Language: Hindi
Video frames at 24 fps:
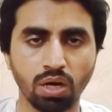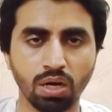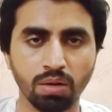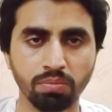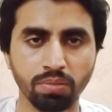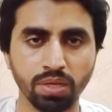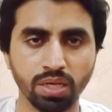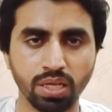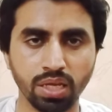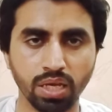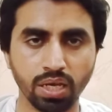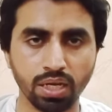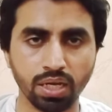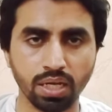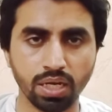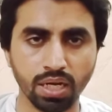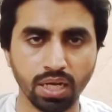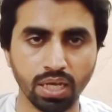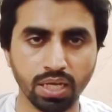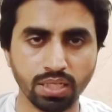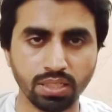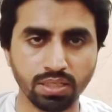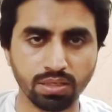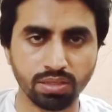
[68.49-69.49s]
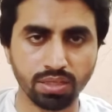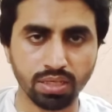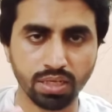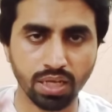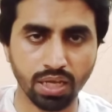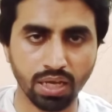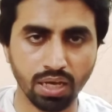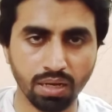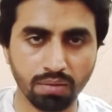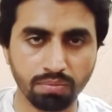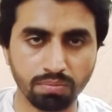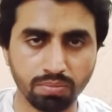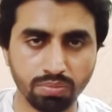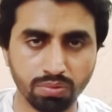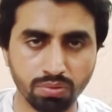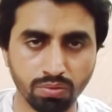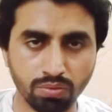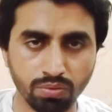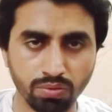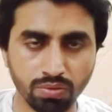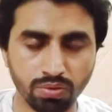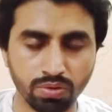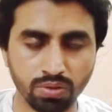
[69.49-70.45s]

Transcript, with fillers: आपने क्या करना है जैसा कि आपको